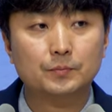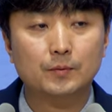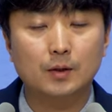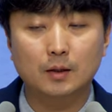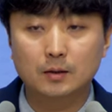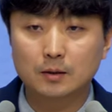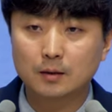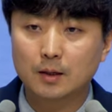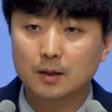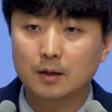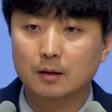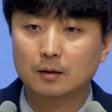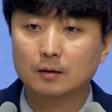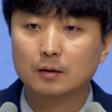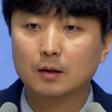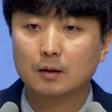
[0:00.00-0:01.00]
같은
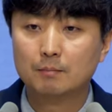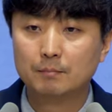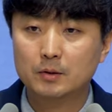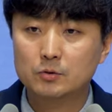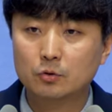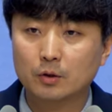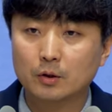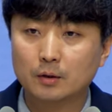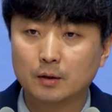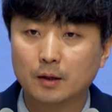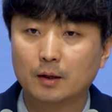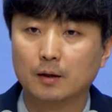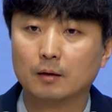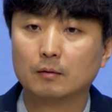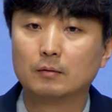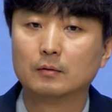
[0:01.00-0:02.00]
나라, 한
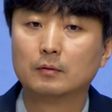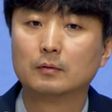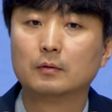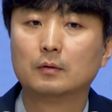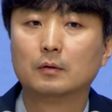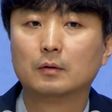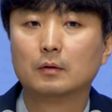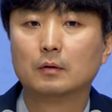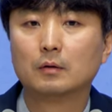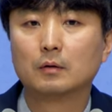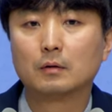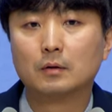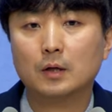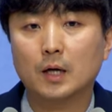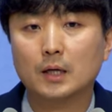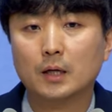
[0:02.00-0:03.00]
민족인데
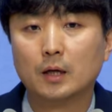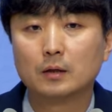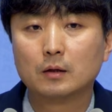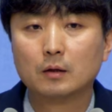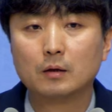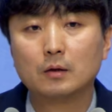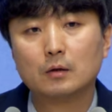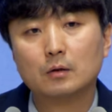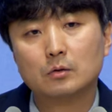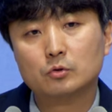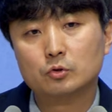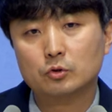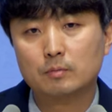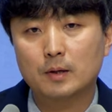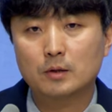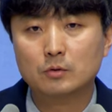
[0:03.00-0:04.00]
그 안에
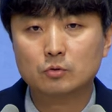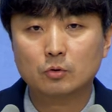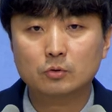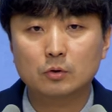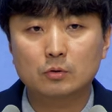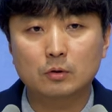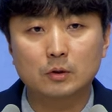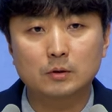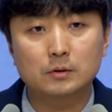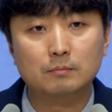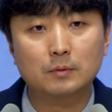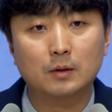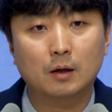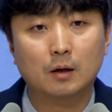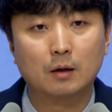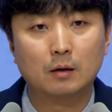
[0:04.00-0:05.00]
수많은 종족들이
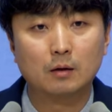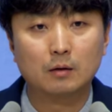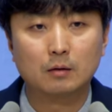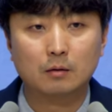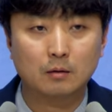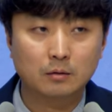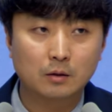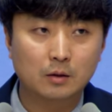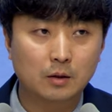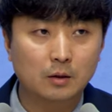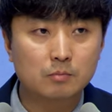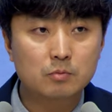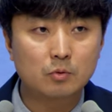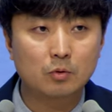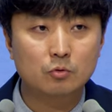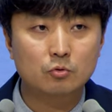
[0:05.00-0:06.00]
있습니다. 언어가
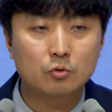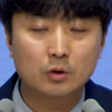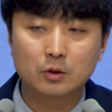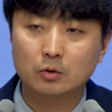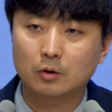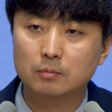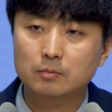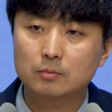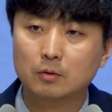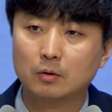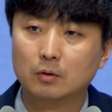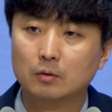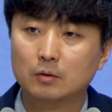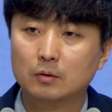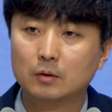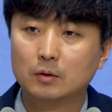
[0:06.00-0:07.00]
없고 국기도
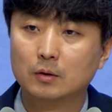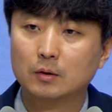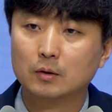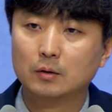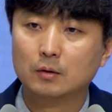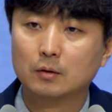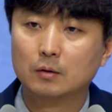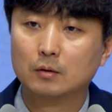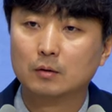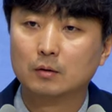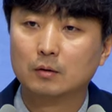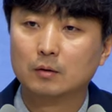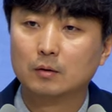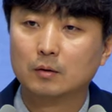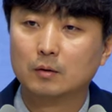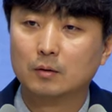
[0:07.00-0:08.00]
없고
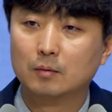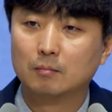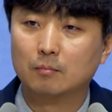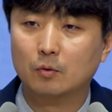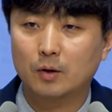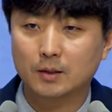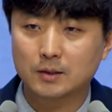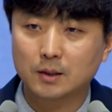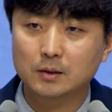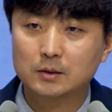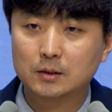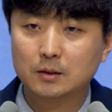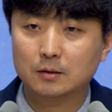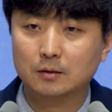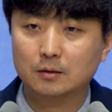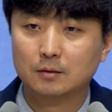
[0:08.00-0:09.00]
뭐
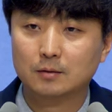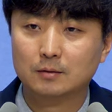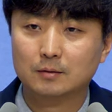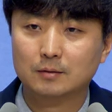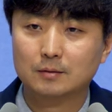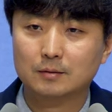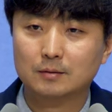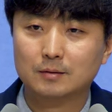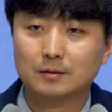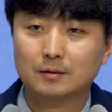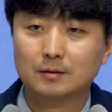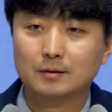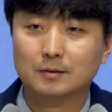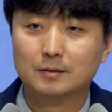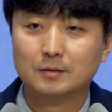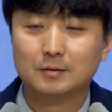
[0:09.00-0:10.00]
화장실,
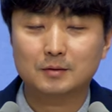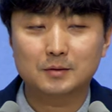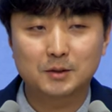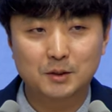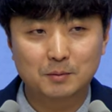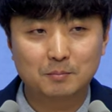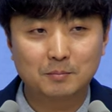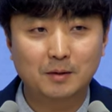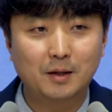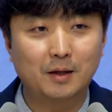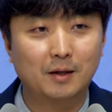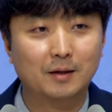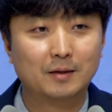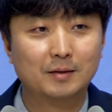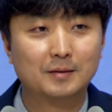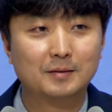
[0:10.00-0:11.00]

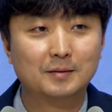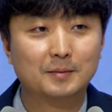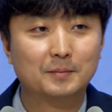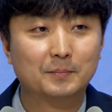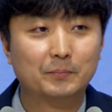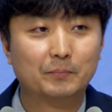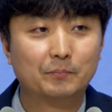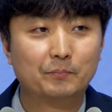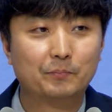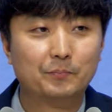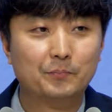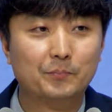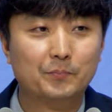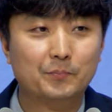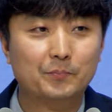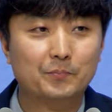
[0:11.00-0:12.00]
침대,
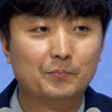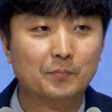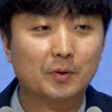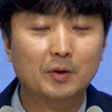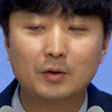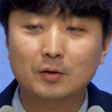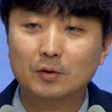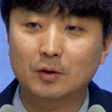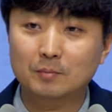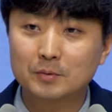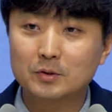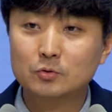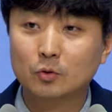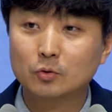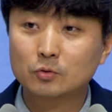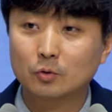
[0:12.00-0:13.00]
뭐 이런 거
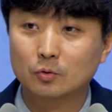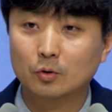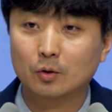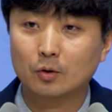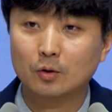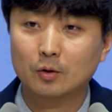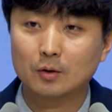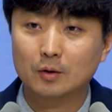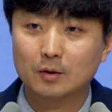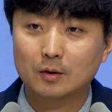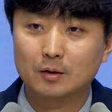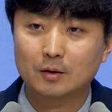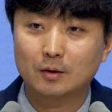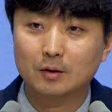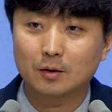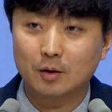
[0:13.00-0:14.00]
없는 종족도
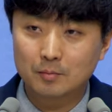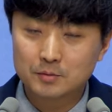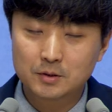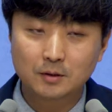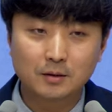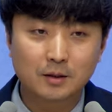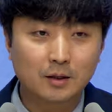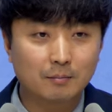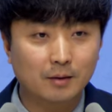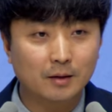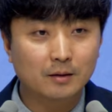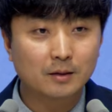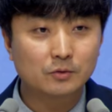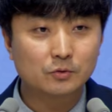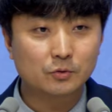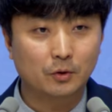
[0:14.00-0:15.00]
엄청나게
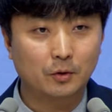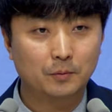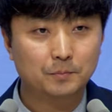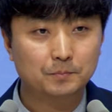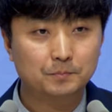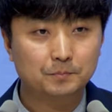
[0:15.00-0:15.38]
많겠죠.